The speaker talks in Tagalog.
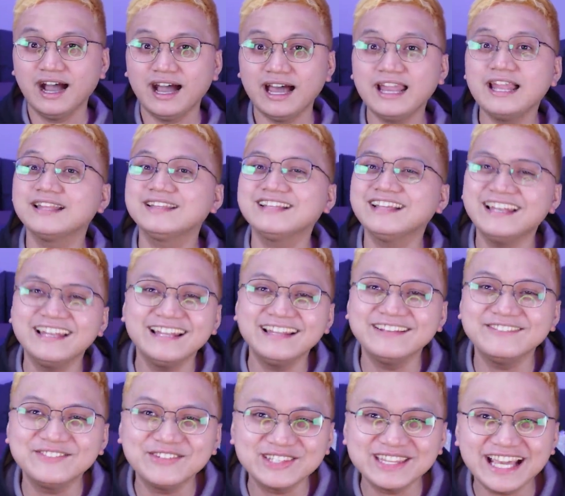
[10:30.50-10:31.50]

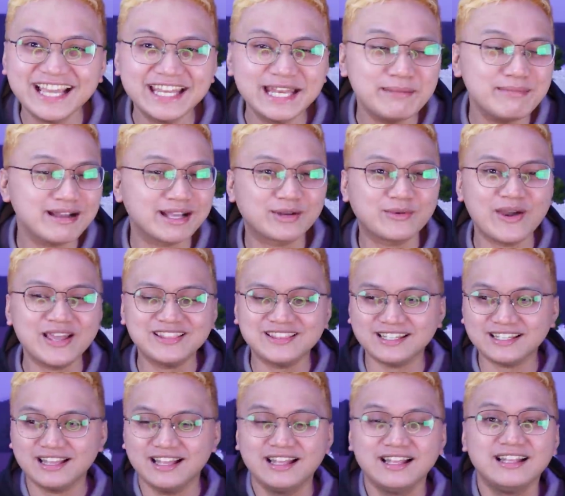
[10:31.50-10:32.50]
Ano po, takin na magkwento.
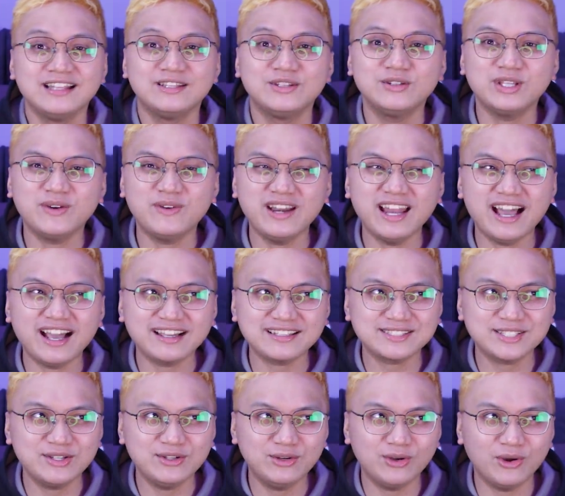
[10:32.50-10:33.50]
Nung nawala
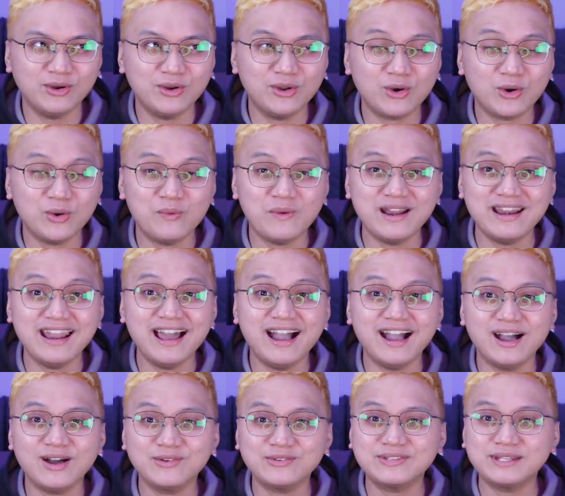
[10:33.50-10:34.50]
kasi yung lolo ko,
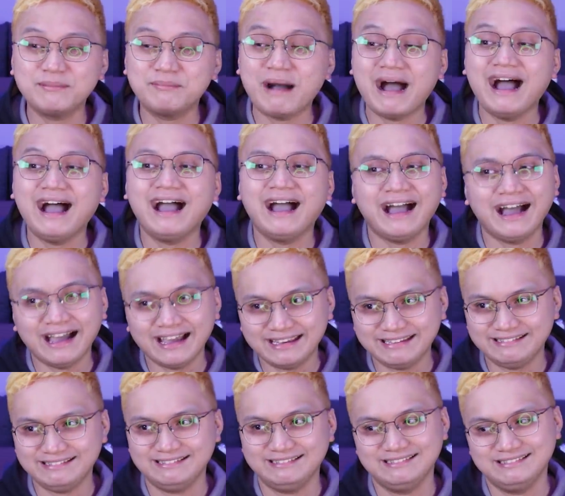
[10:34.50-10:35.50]
wala ako sa
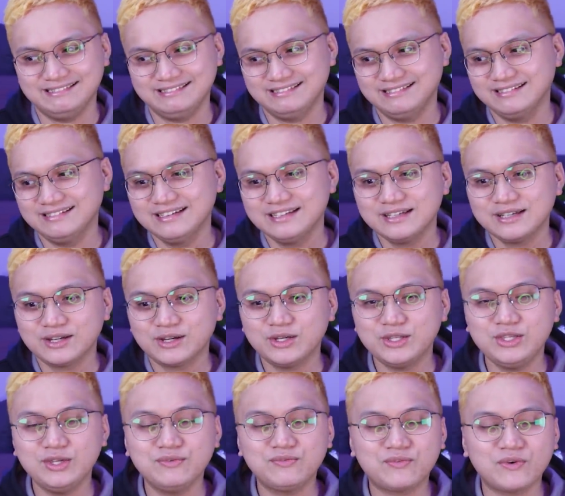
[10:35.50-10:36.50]
bahay.
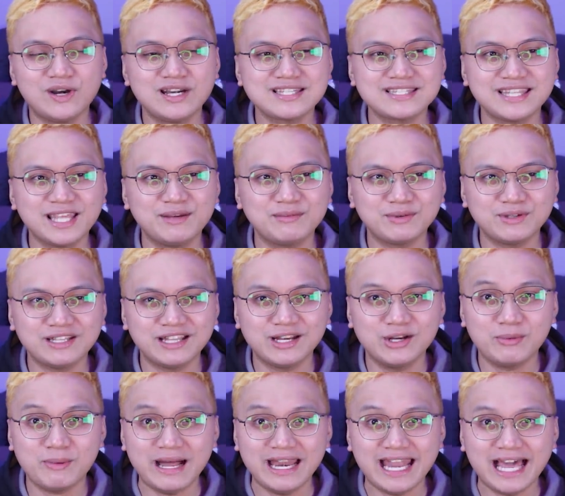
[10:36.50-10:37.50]
Yun yung first time ko na
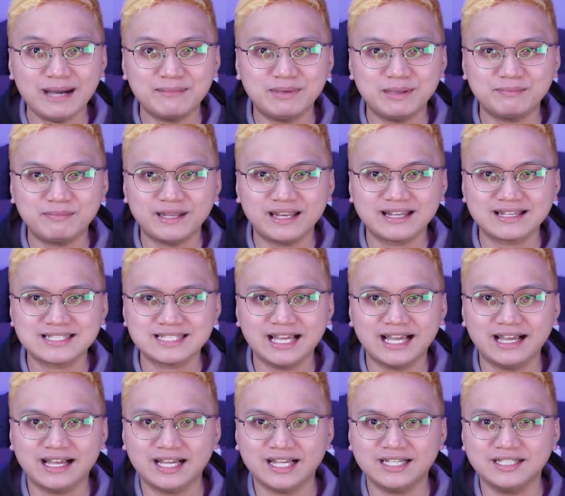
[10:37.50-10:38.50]
lumalaban pa lang
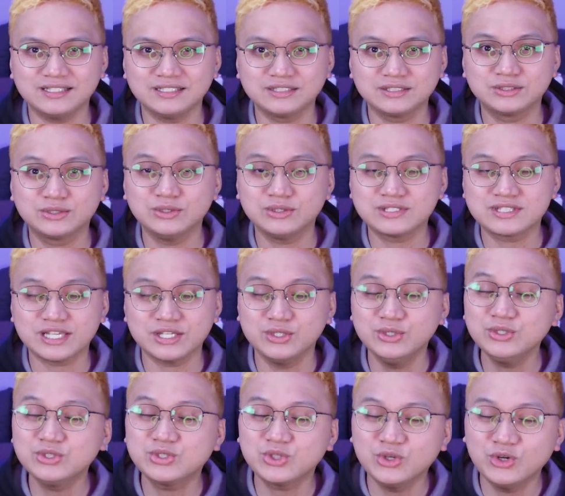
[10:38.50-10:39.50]
sa sa
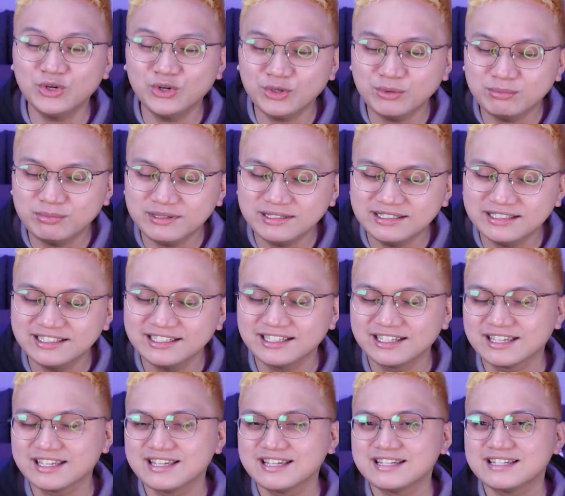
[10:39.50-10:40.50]
YouTube,
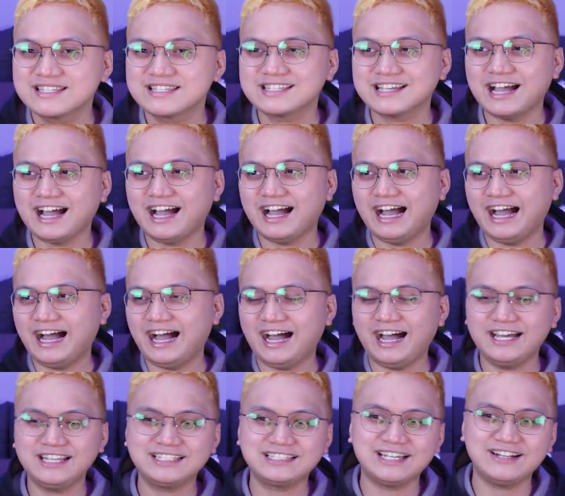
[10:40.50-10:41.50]
sa
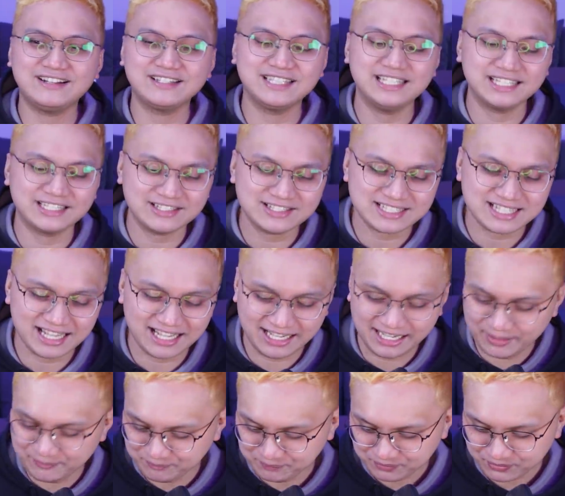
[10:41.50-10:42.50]
ano tawag dito,
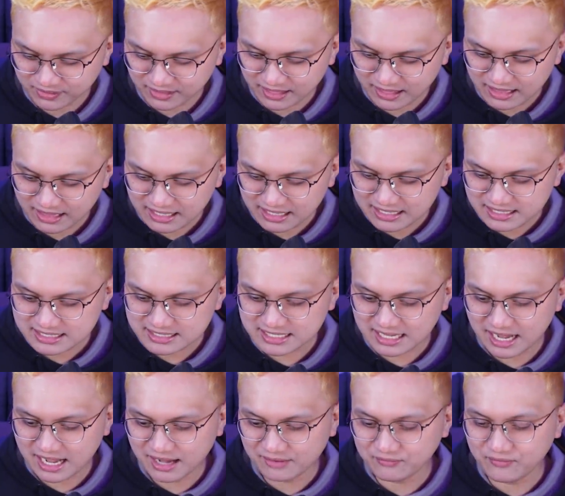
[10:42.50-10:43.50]
sa
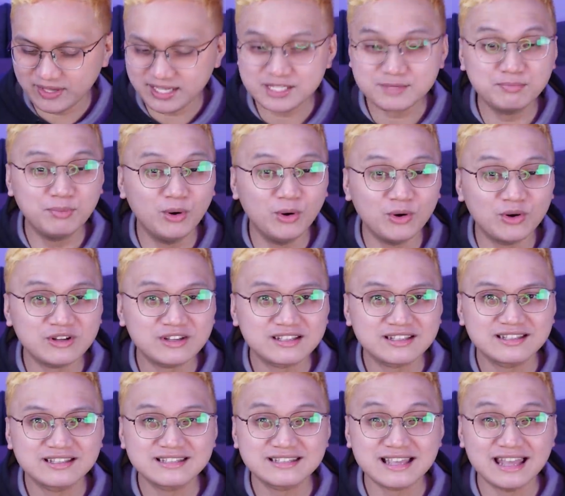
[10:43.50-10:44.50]
sa Facebook,
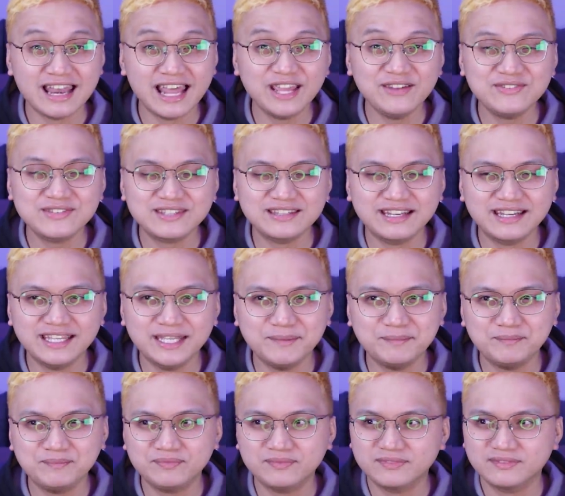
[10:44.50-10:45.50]
sa live stream.